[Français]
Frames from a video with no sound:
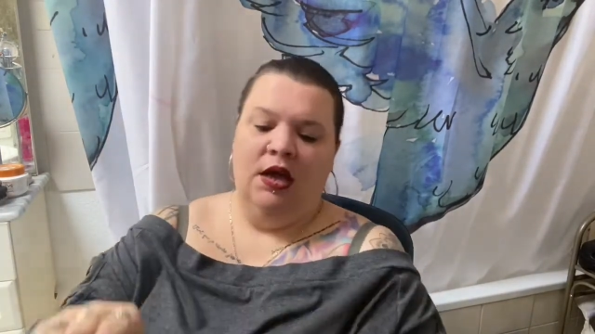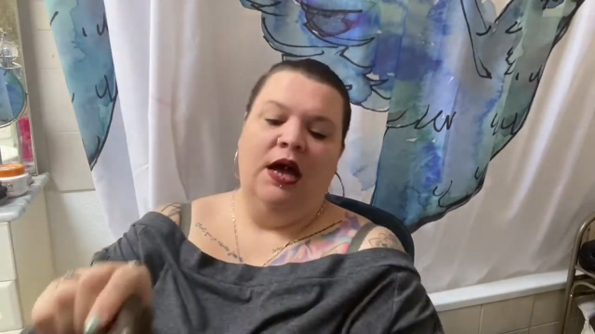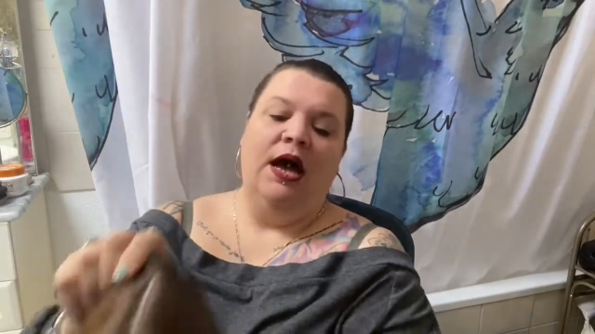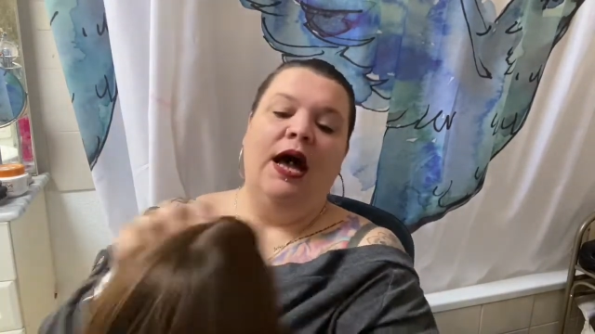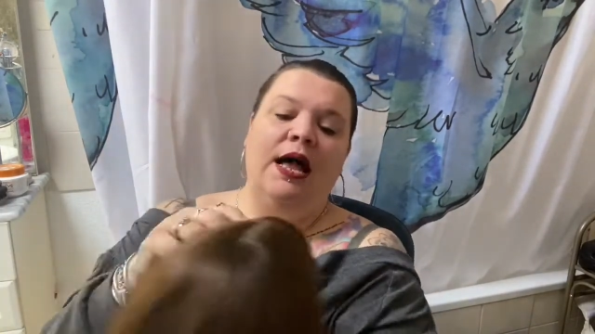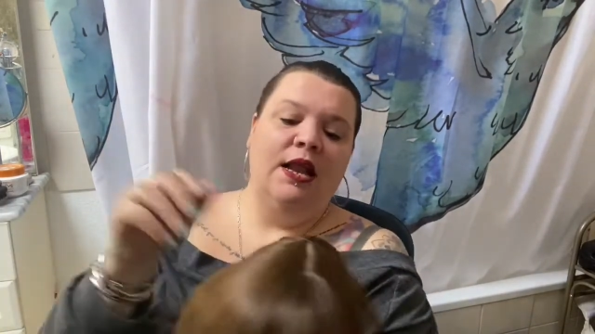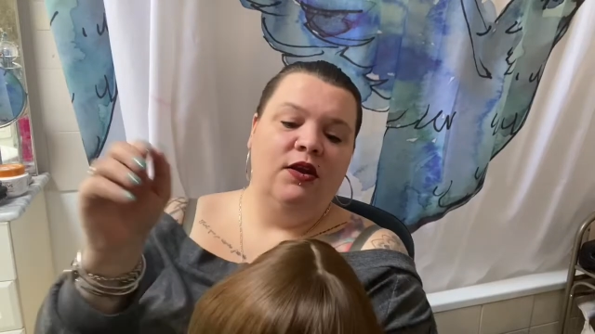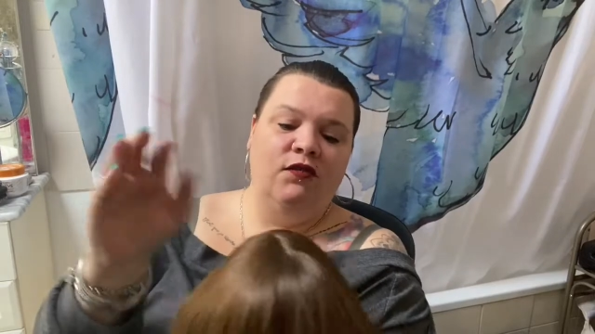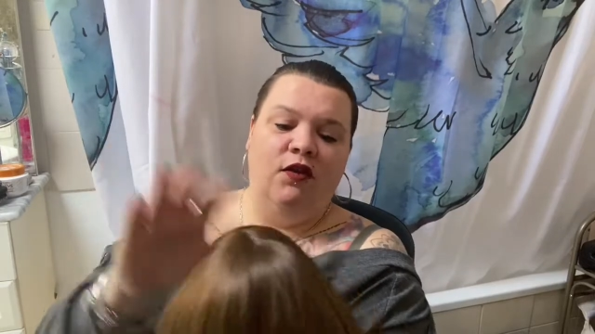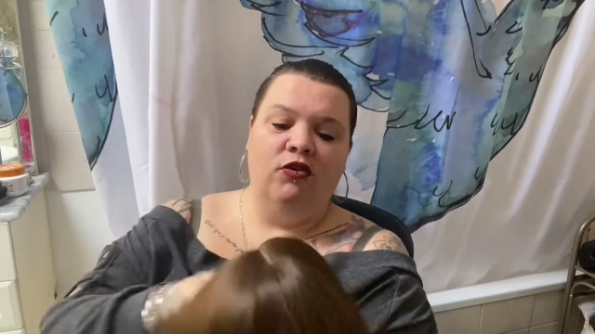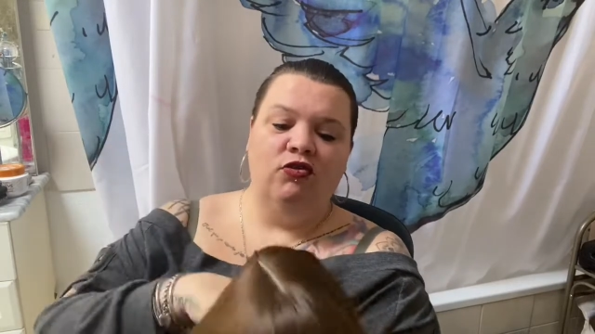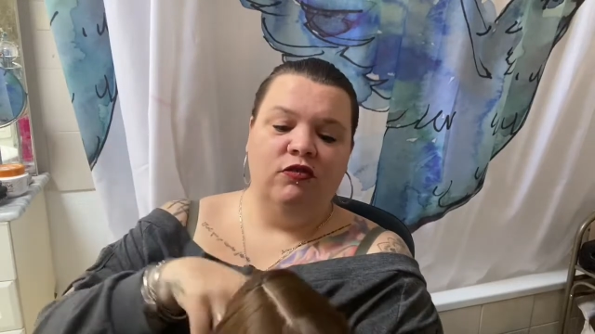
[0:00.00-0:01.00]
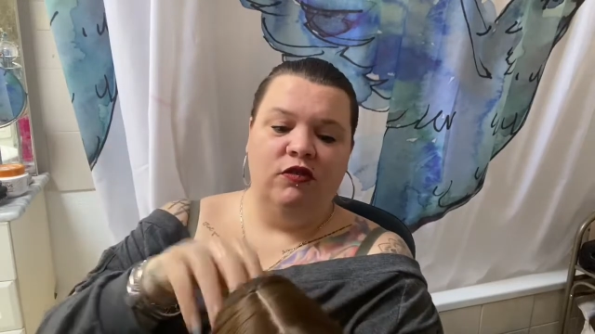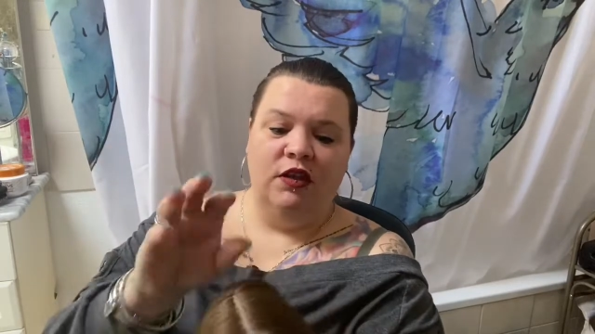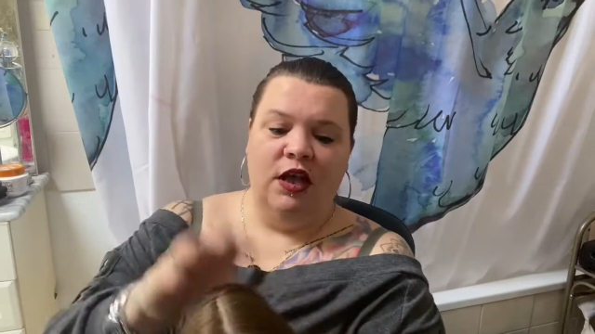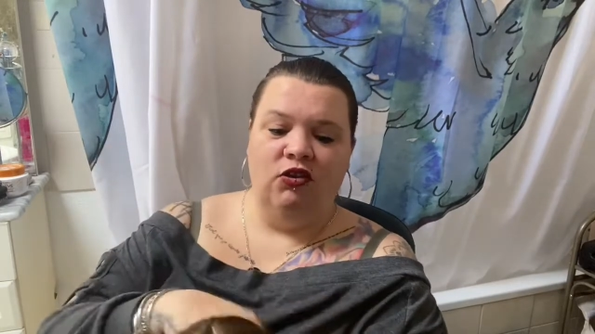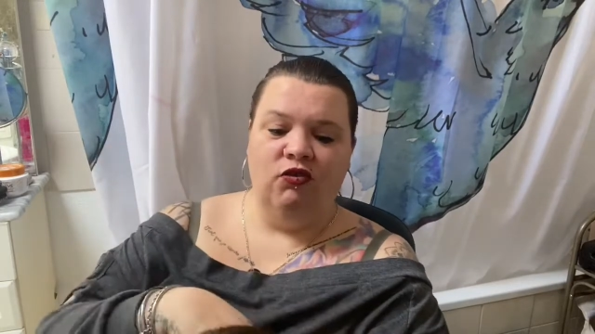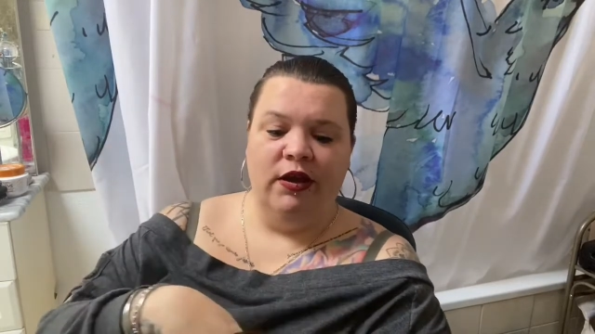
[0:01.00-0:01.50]
ah, elle a une frange aussi.
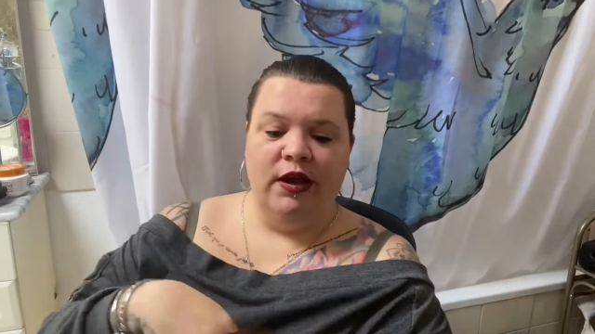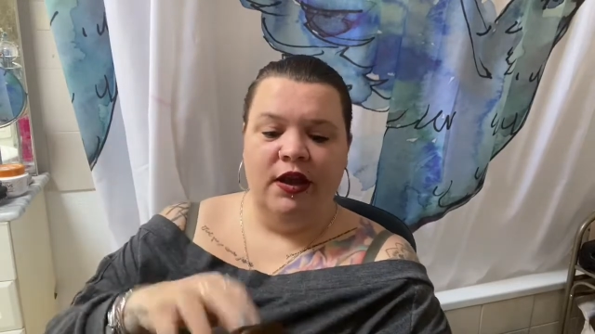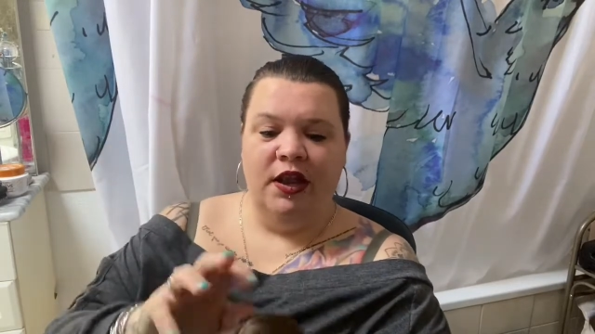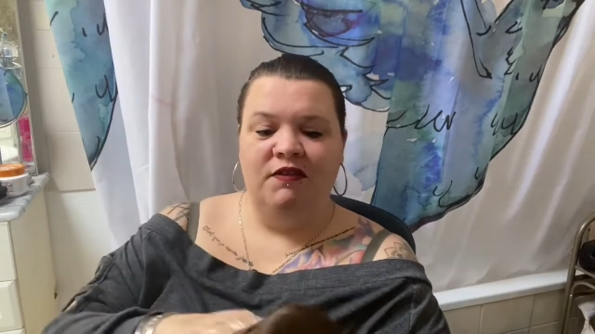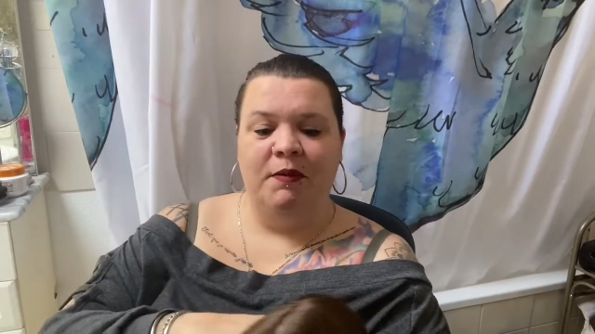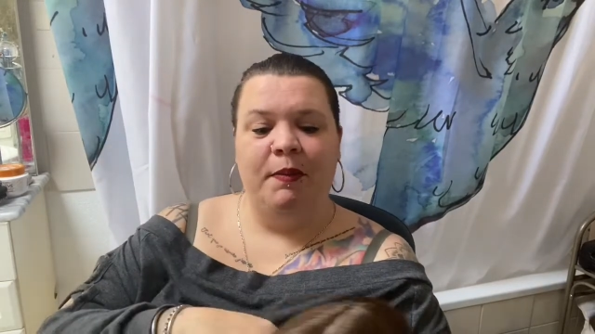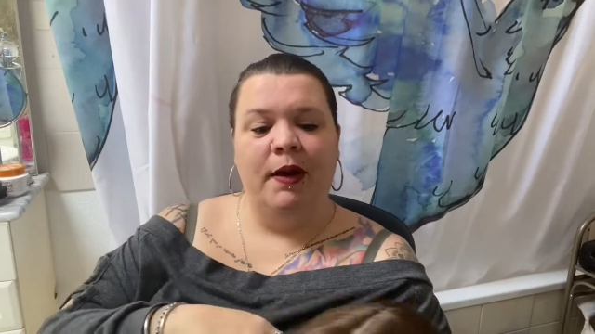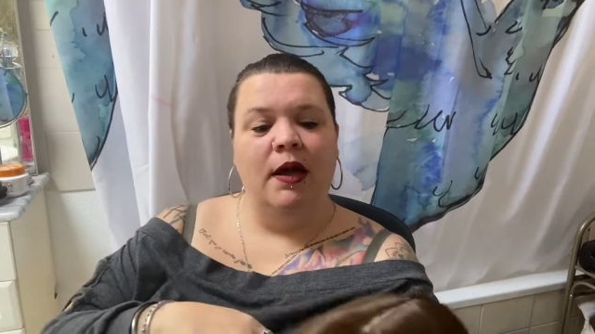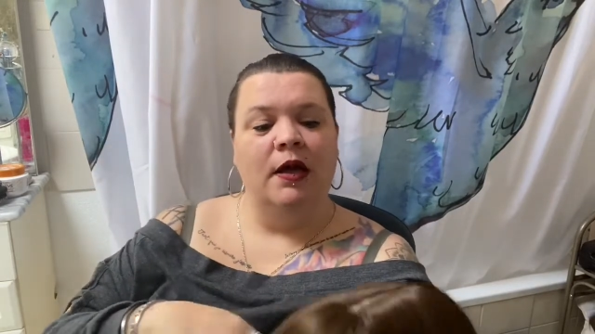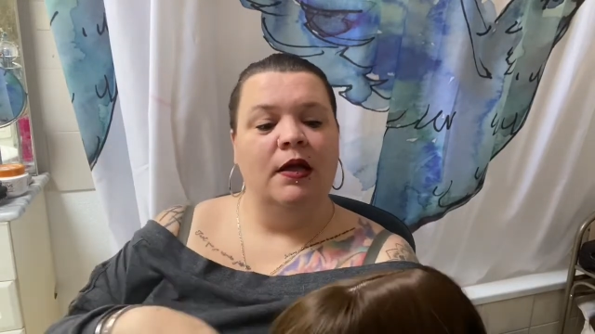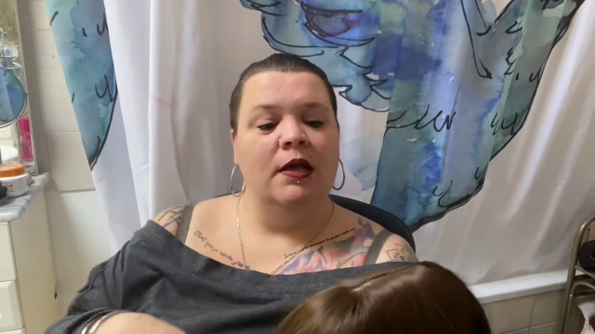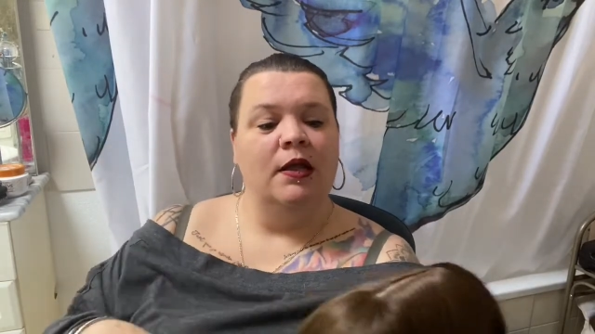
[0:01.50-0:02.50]
Elle, je qu'elle n'en avait pas.